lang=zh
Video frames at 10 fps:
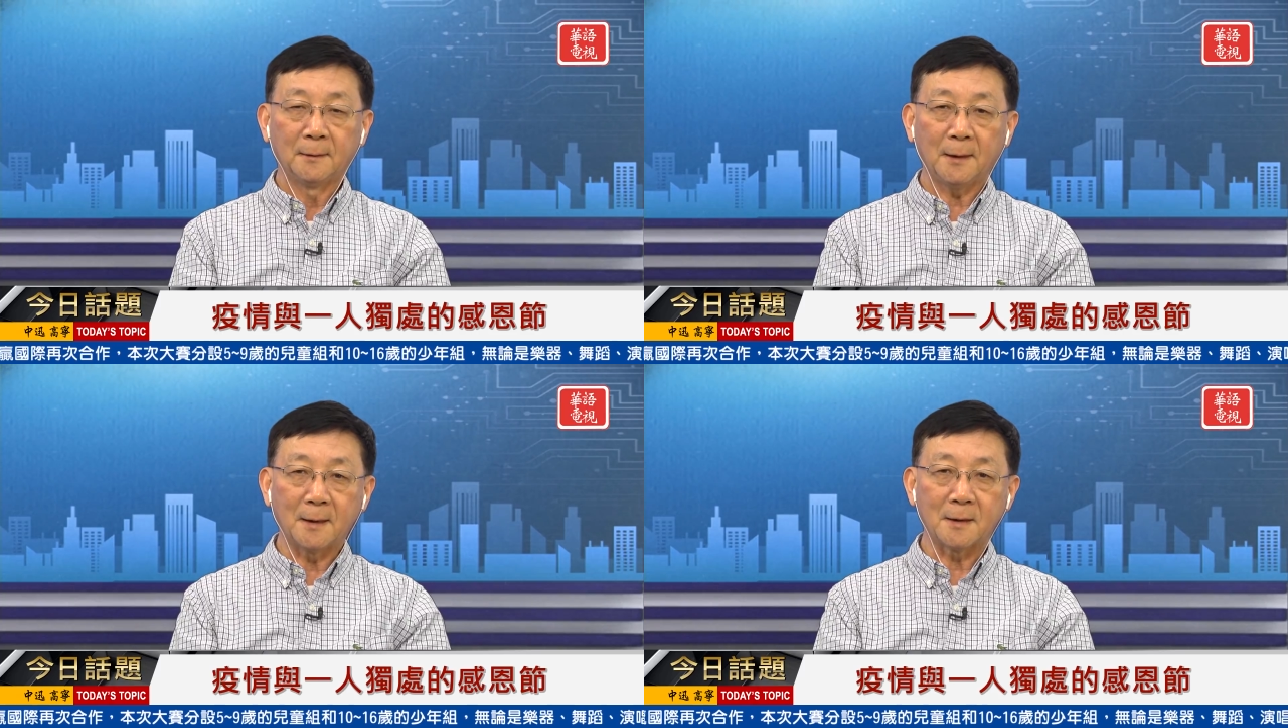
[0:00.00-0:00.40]

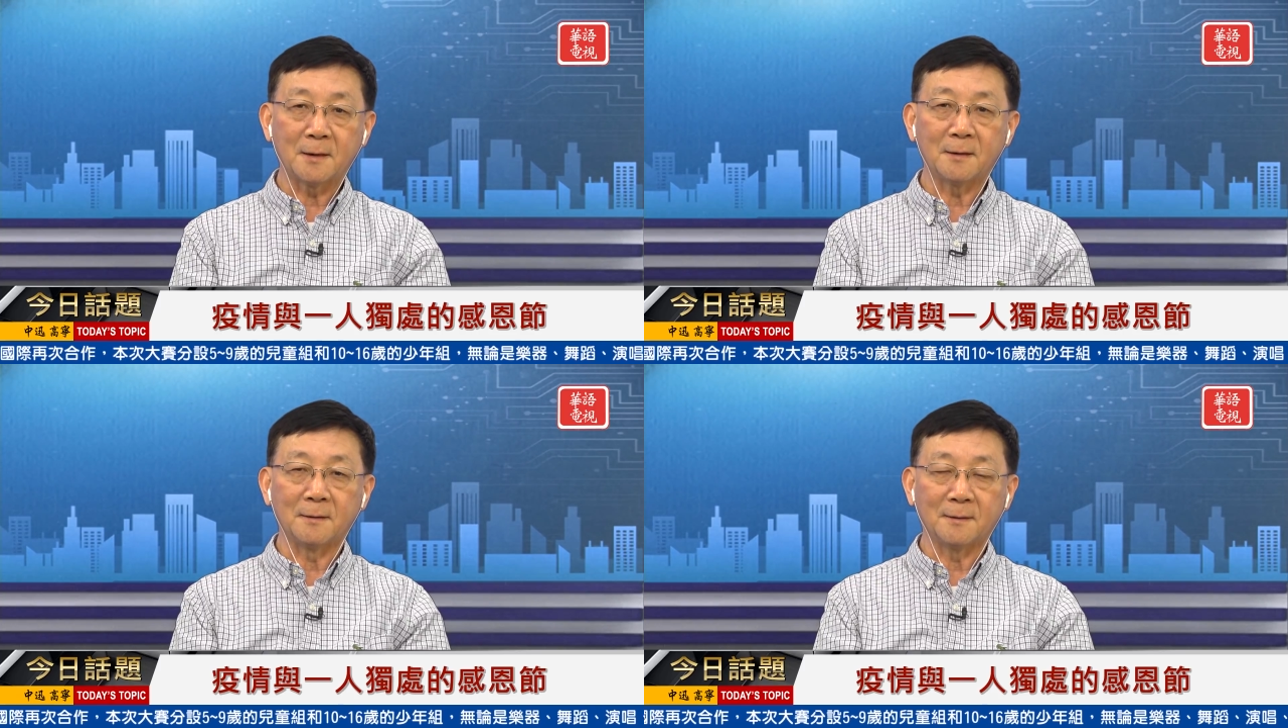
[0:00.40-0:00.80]
但
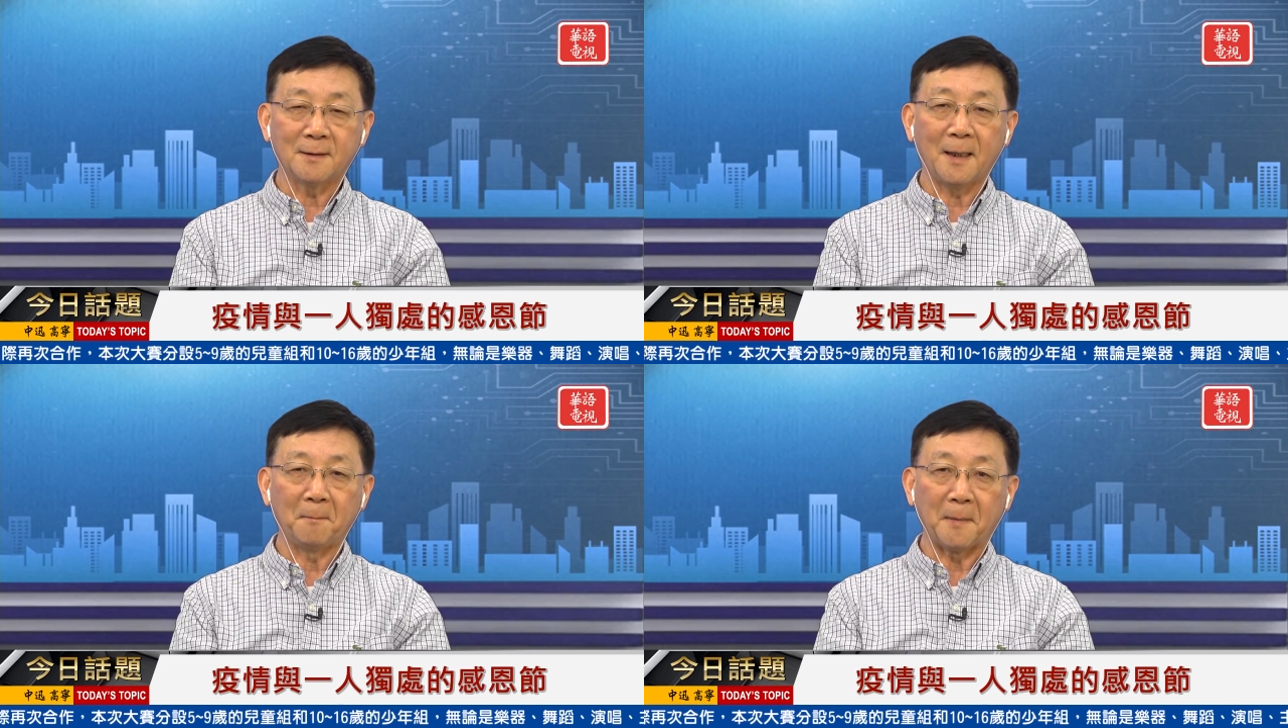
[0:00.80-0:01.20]
是
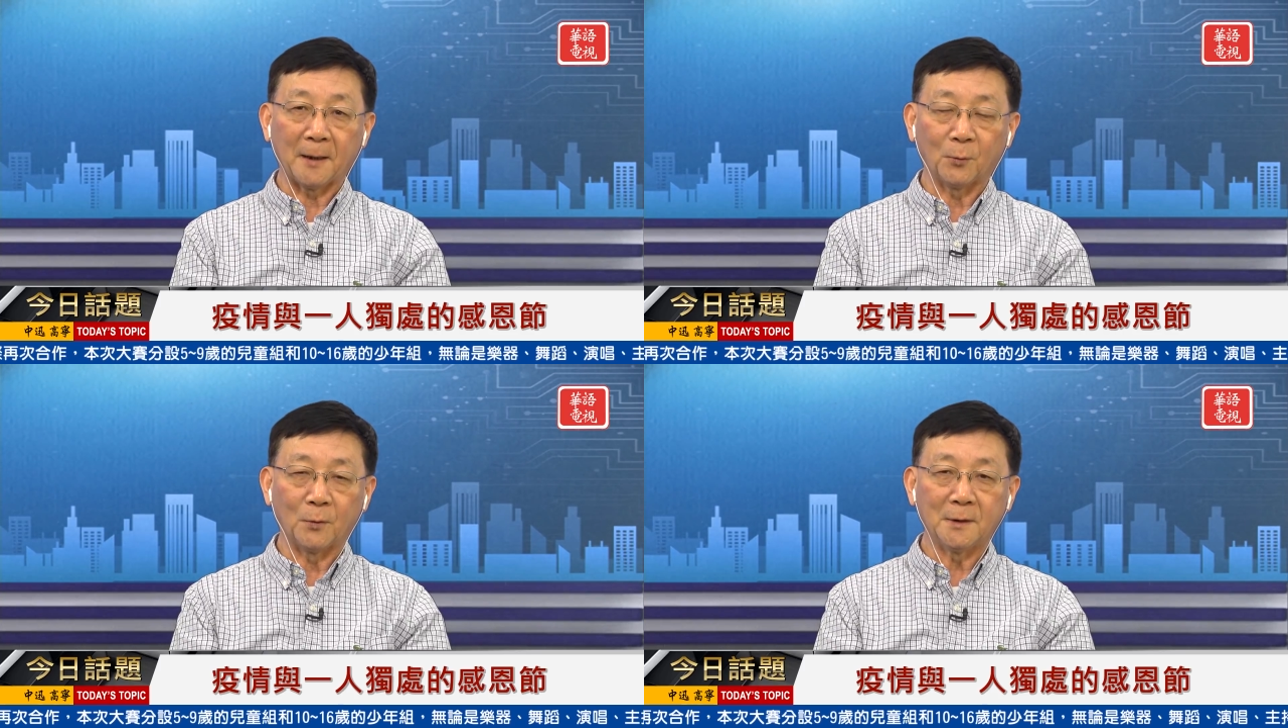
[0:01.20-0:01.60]
在
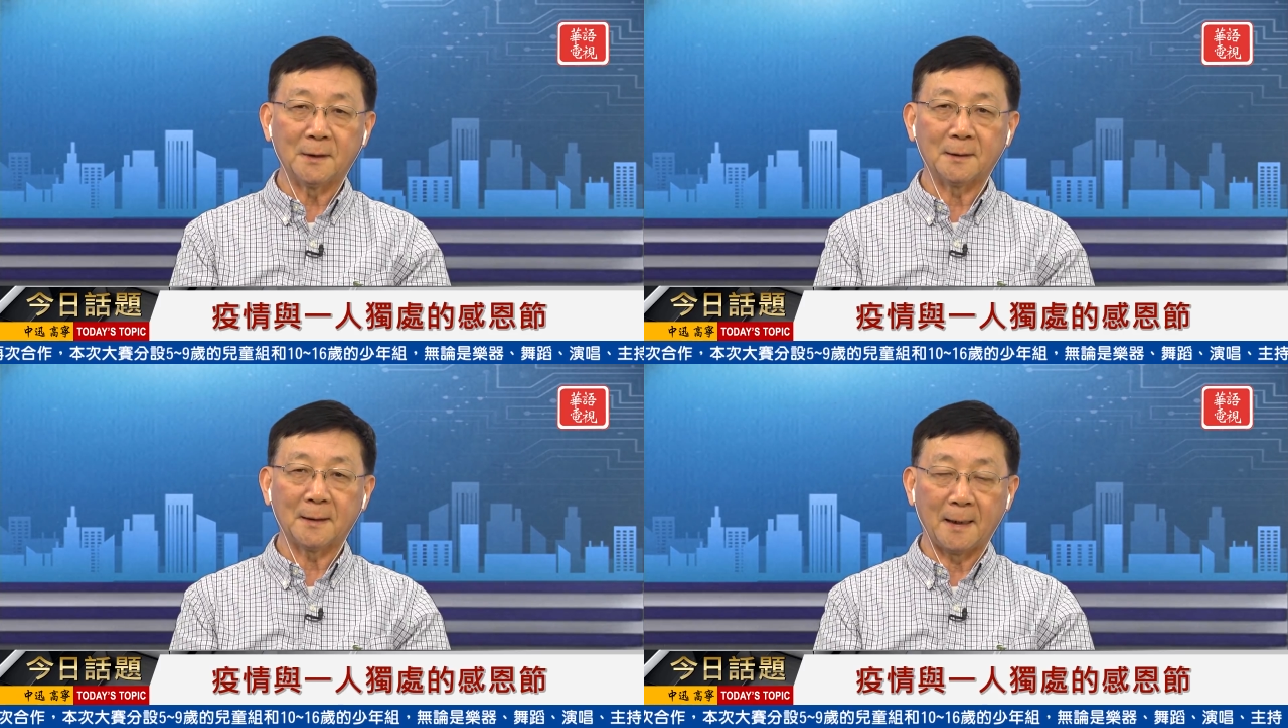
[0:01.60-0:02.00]
美国
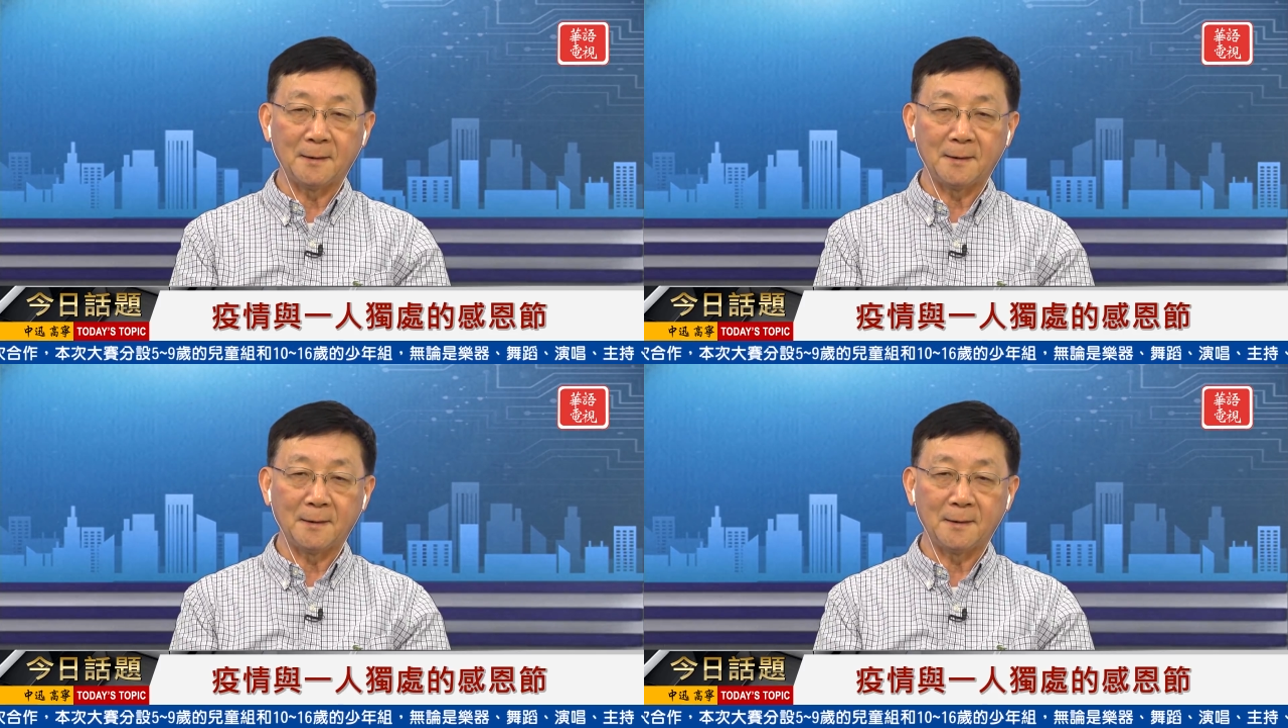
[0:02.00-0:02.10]
的感